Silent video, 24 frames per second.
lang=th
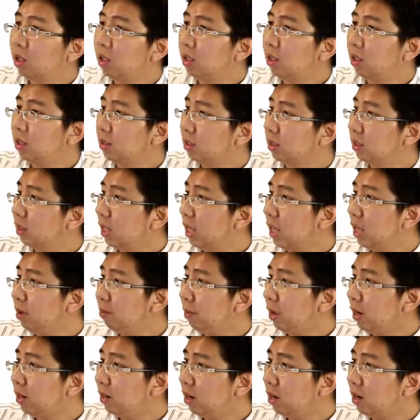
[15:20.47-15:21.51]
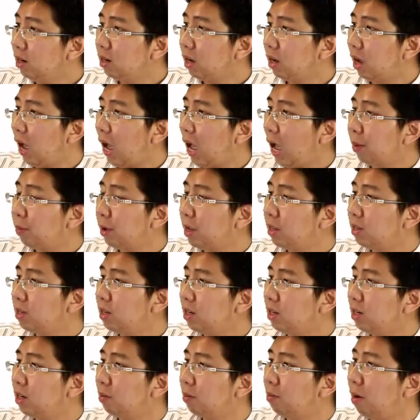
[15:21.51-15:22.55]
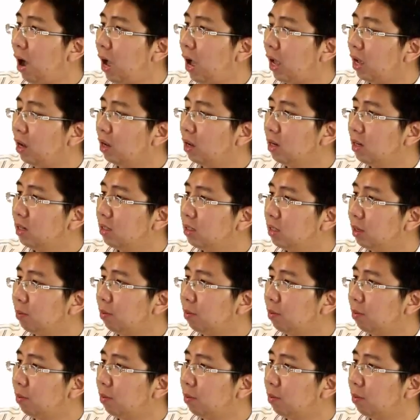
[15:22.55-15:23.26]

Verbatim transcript: Steam Enter the High Pressure Turbine ก็คือ